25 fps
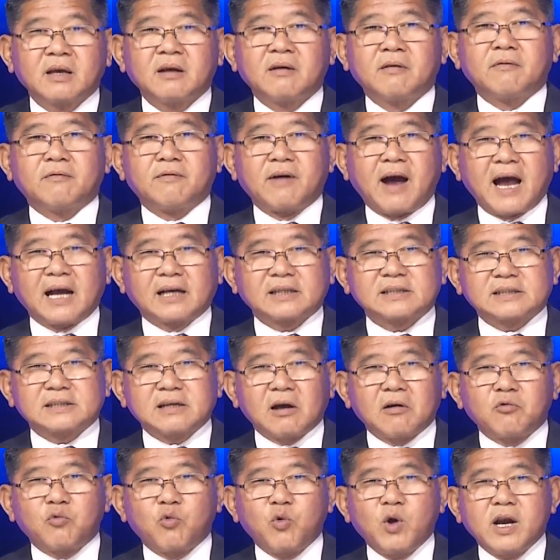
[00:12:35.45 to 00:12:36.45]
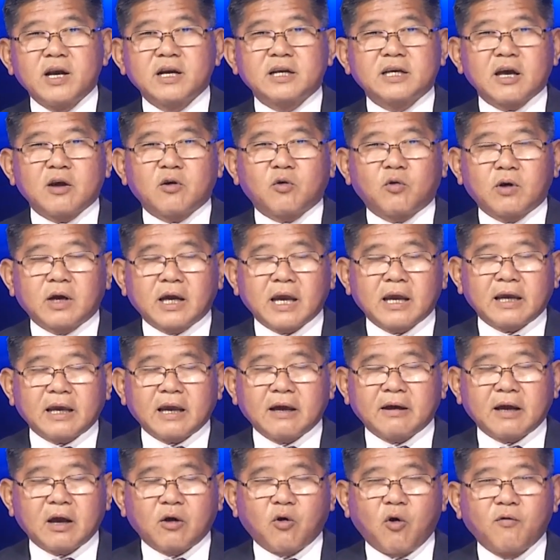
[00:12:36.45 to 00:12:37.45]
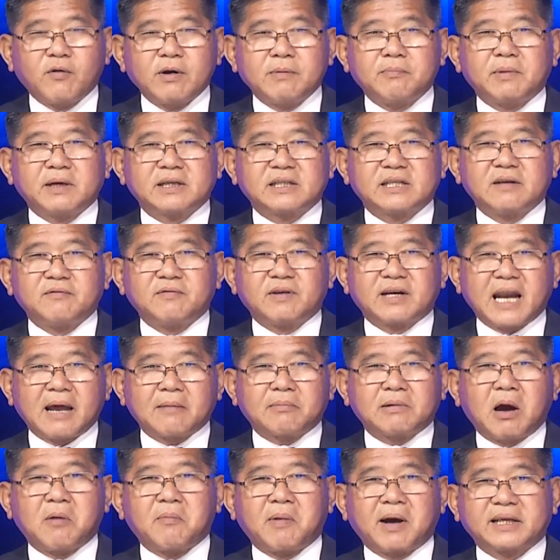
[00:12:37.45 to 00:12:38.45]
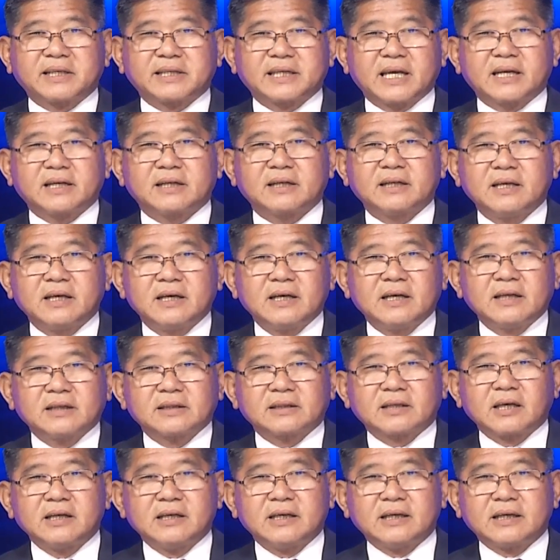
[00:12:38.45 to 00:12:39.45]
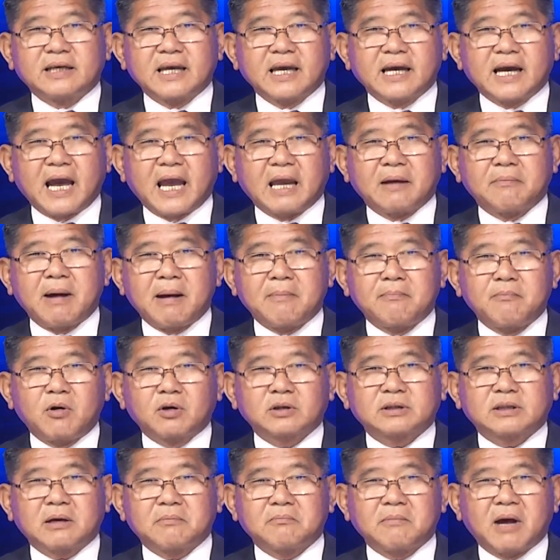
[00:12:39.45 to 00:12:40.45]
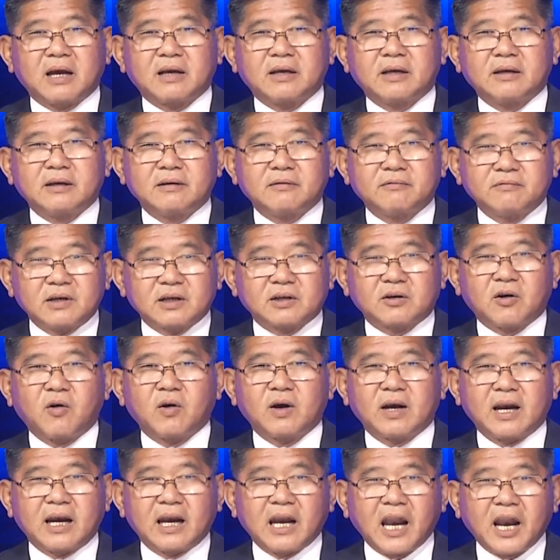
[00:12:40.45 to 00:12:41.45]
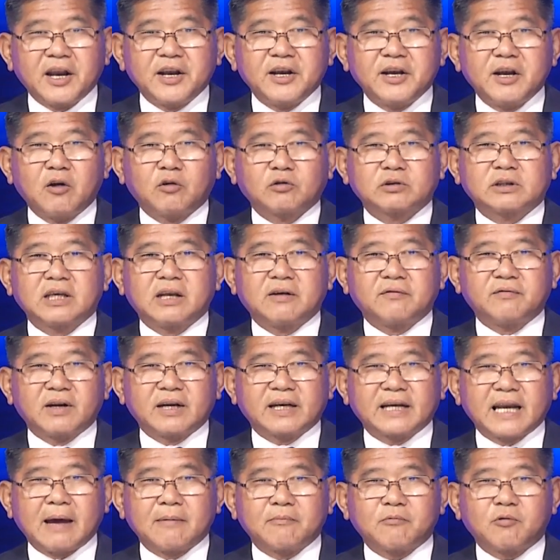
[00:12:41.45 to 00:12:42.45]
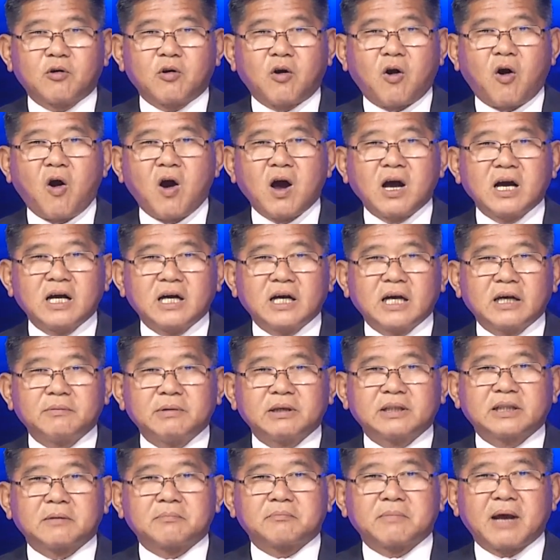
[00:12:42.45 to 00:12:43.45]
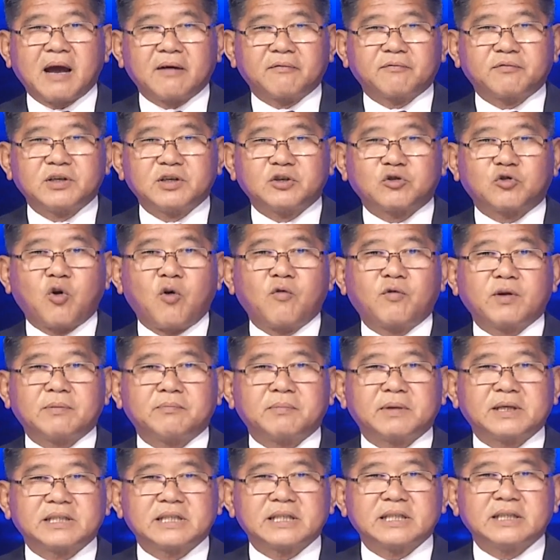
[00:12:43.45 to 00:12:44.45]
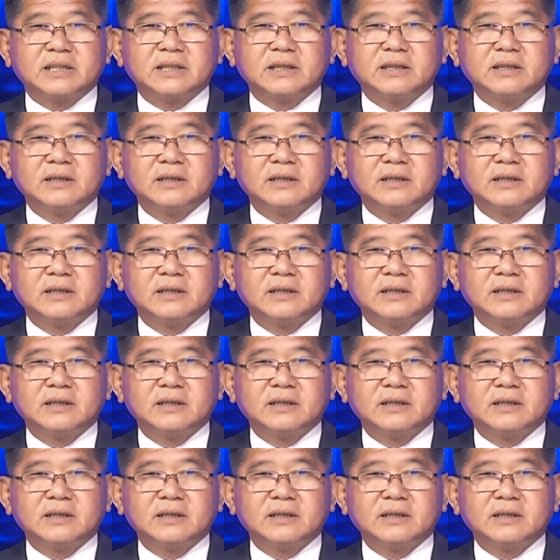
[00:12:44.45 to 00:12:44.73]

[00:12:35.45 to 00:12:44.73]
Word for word: Và sau nguyên cái Covid-19 Việt Nam không ai chết, thì cái ngày 31 tháng 7 vừa rồi là lần đầu tiên Việt Nam có người bị thiệt mạng vì Covid-19.